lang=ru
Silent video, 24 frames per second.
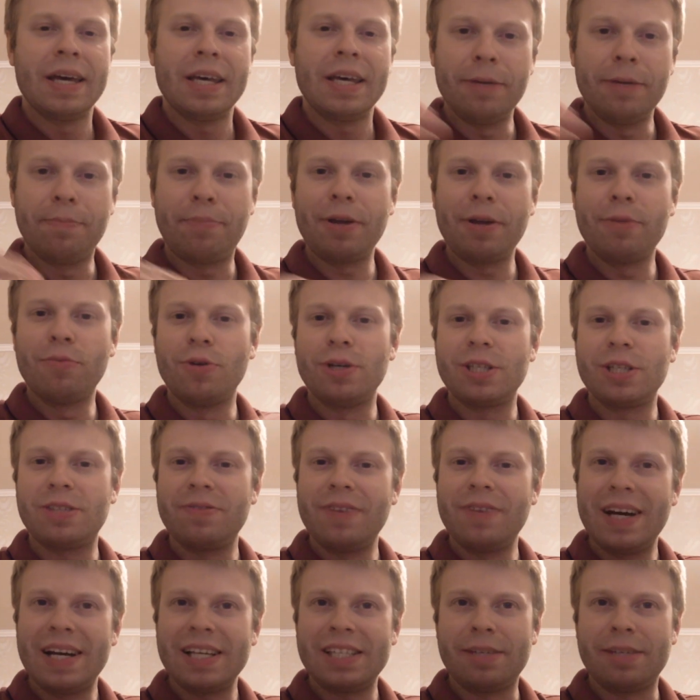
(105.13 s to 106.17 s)
и прямой
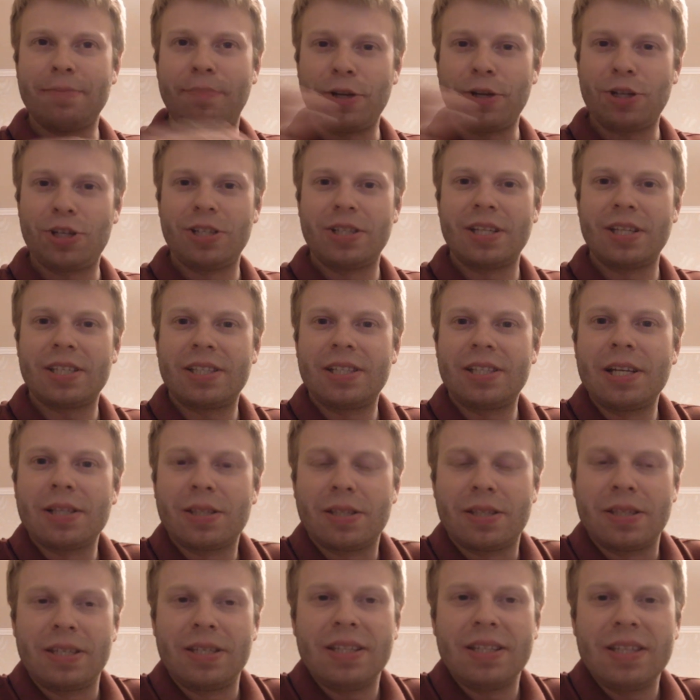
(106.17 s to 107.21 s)
связи
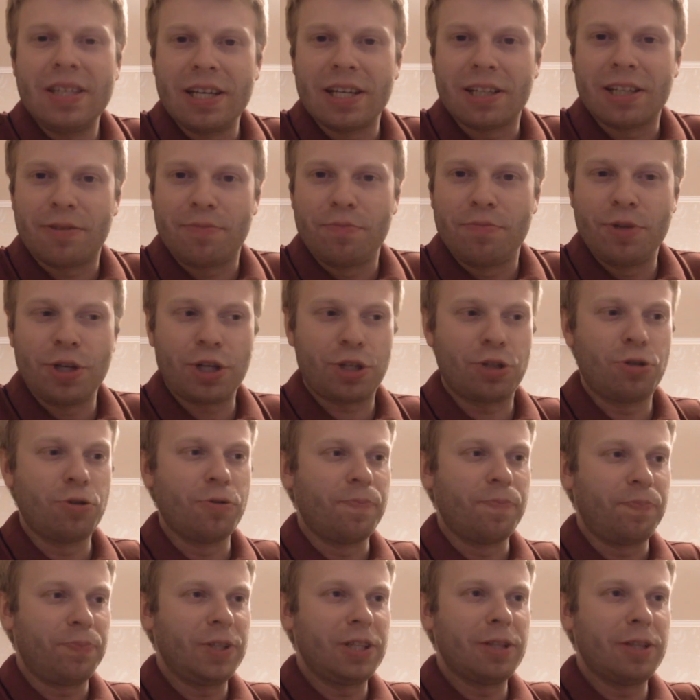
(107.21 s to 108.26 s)
причинно-следственной нет
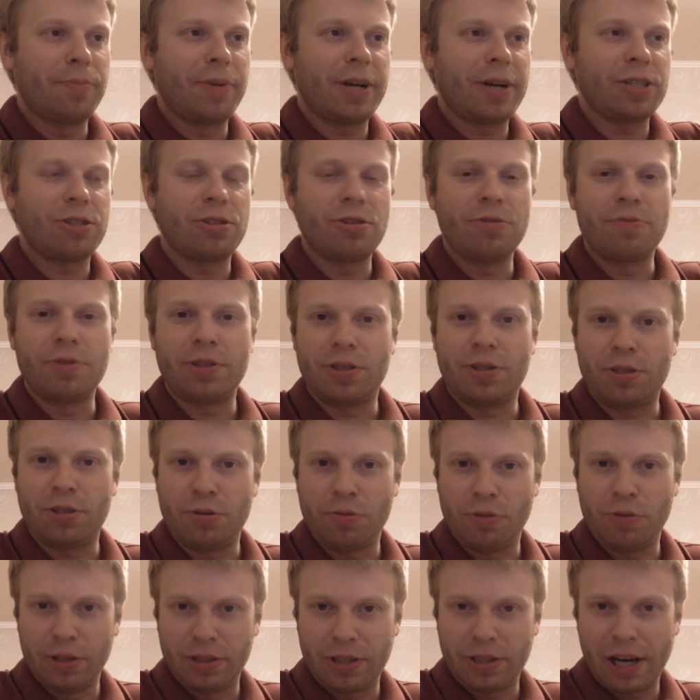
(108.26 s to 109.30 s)
между
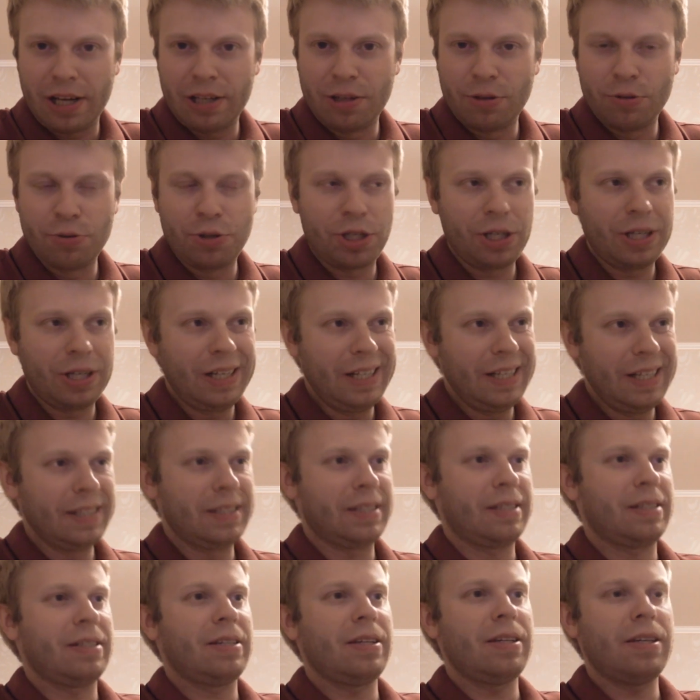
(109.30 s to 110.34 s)
недобросовестностью контролирующих
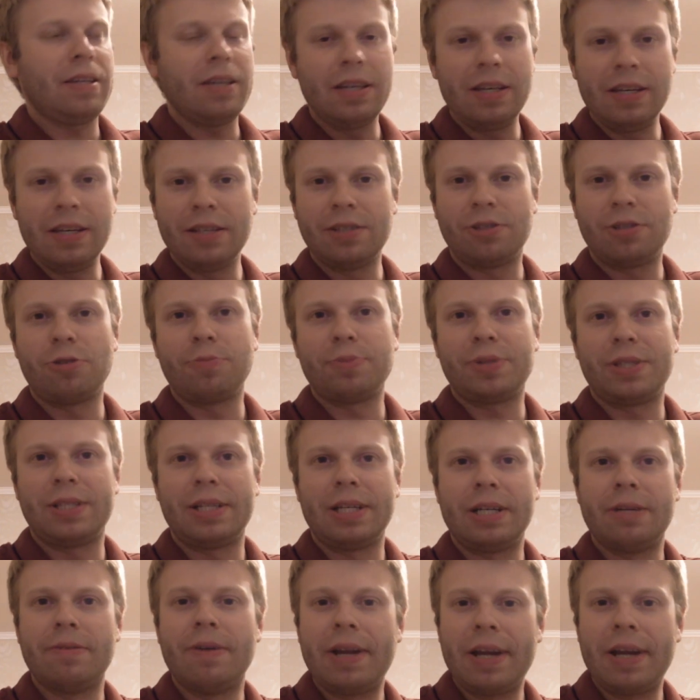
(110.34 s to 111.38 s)
лиц и, собственно
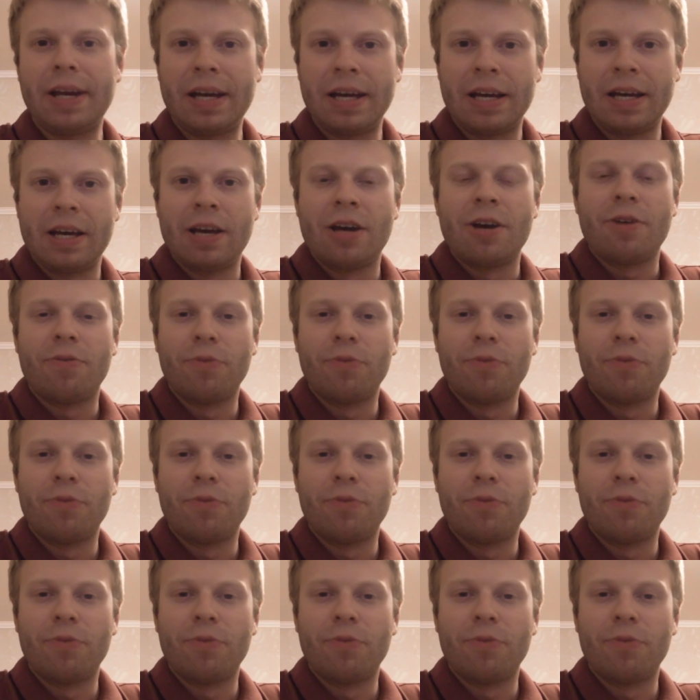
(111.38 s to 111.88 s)
говоря,